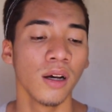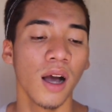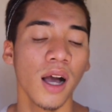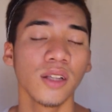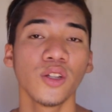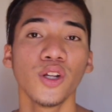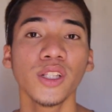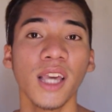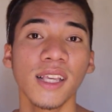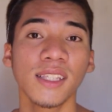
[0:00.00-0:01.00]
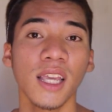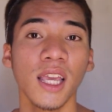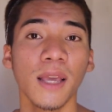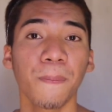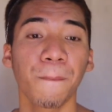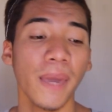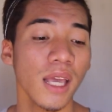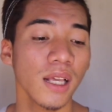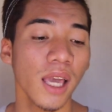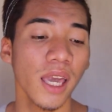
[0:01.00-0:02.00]
Ang sunod kay si
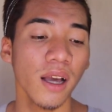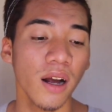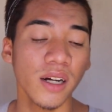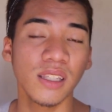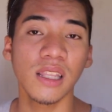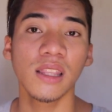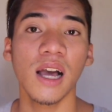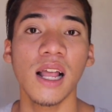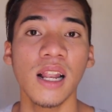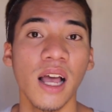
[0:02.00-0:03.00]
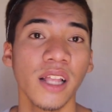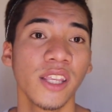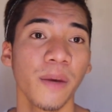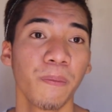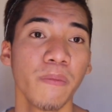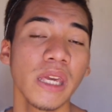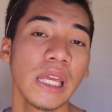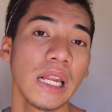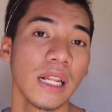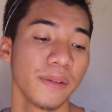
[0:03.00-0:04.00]
Pinky Arsenal
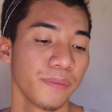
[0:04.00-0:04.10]
Adyapmil.